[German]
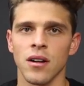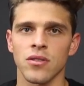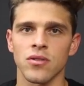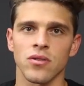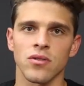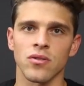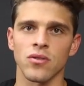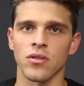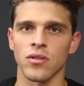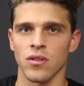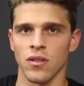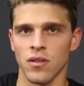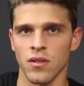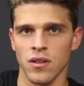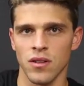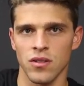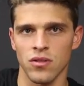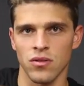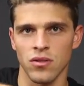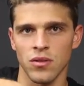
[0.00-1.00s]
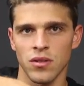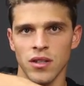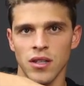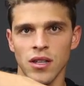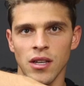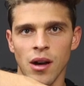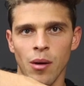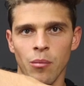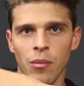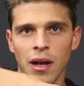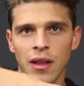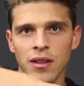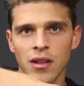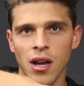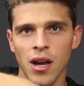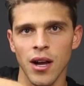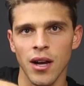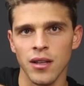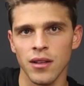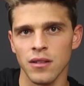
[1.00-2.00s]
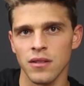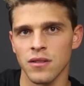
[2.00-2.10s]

Also so ein, das ist so ein Diamantrad,